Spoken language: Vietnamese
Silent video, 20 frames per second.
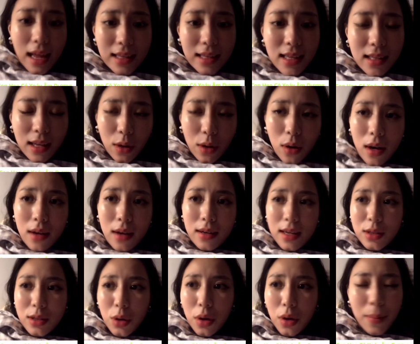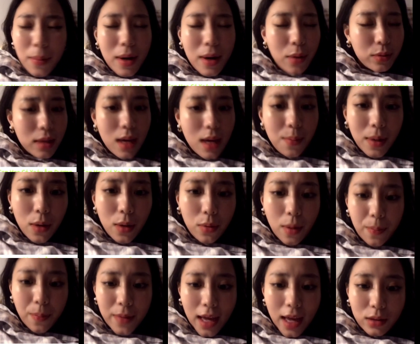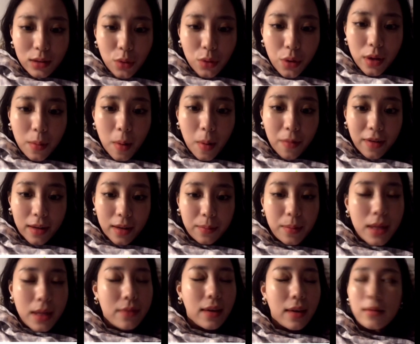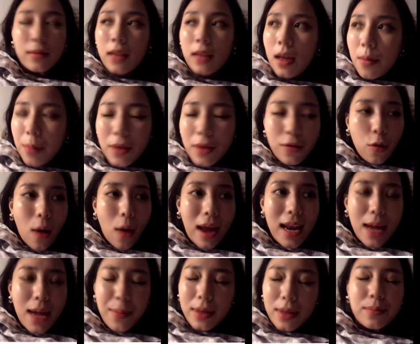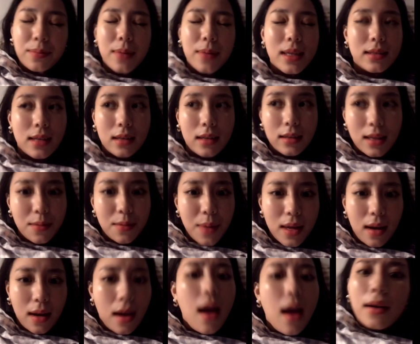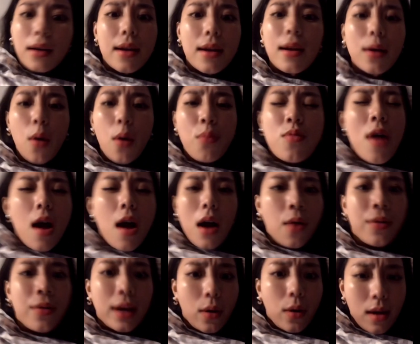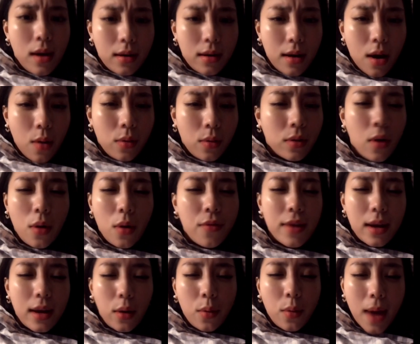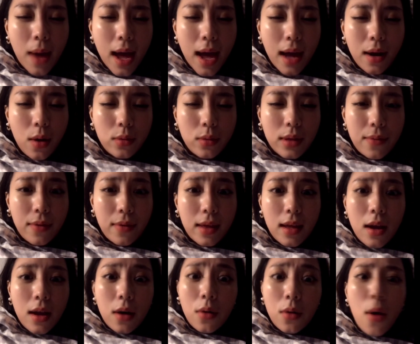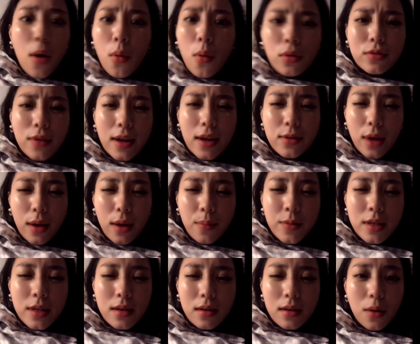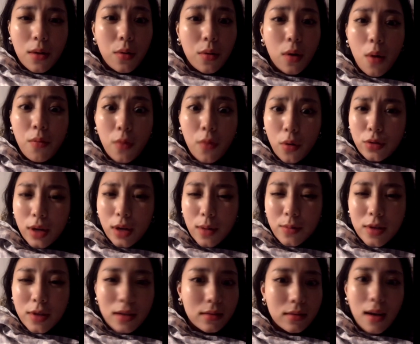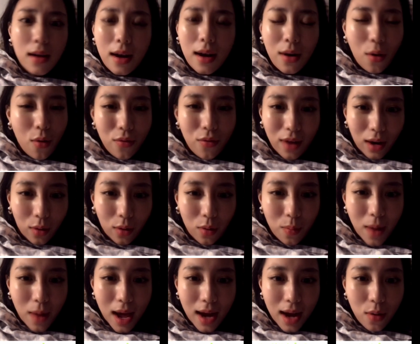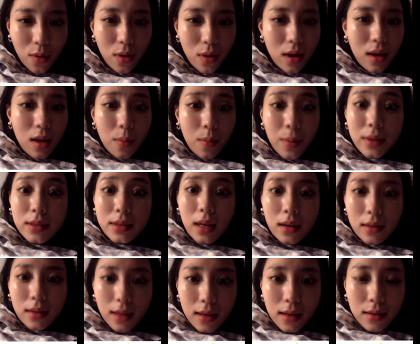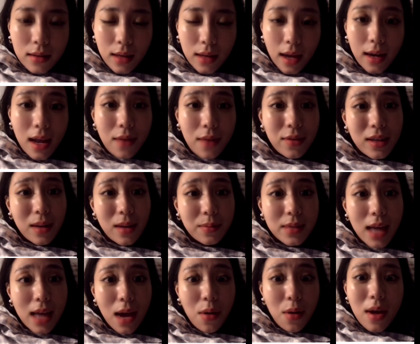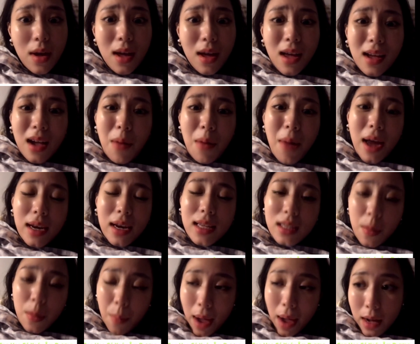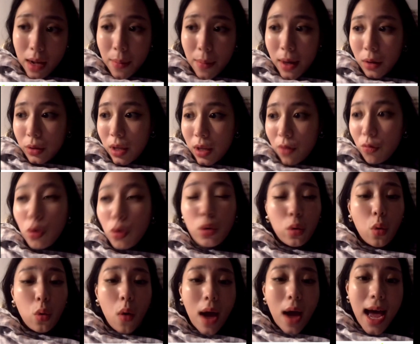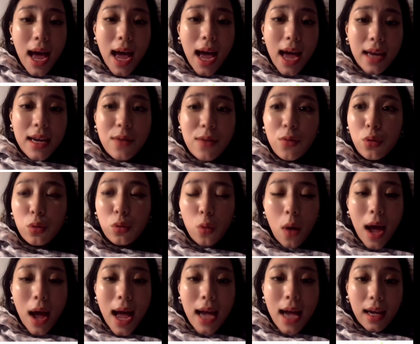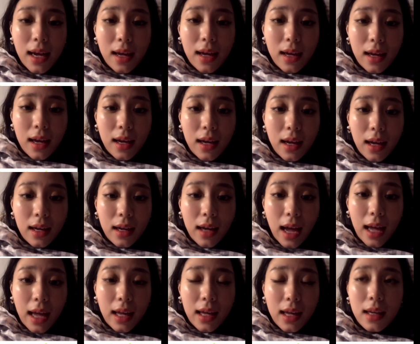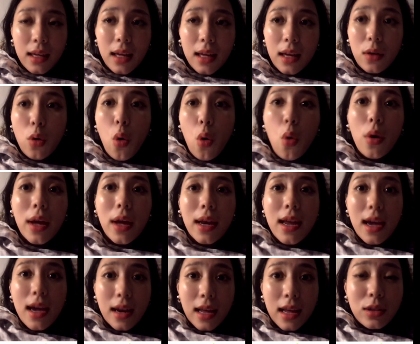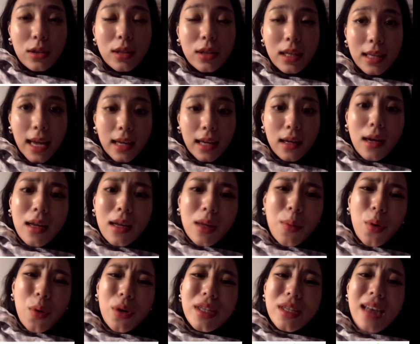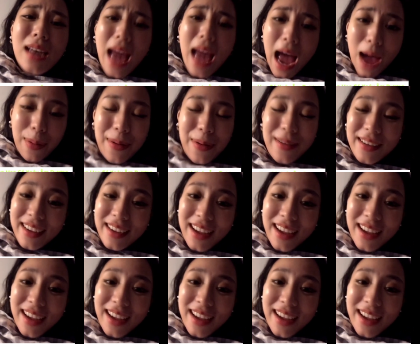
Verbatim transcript: là nhìn thấy con lợn đấy rồi là bắt đầu tim bắt đầu đập nhanh rồi, nhưng mà phải mình phải mình phải ngoái lại, mình trấn tĩnh mình. Đấy là không không phải con lợn đâu, nó không phải là con ma đâu, tại vì nó đâu có phải xoáy âm dương đâu, nó không có xoáy âm dương tức là nó không phải là con ma đâu. Mình trấn tĩnh như thế để mình làm sao? Các bạn đi xe máy các bạn có thể vụt qua, đi vụt qua cái cái cái cái cái khu nghĩa địa đấy cho thật nhanh. Nhưng mà cô đi xe đạp.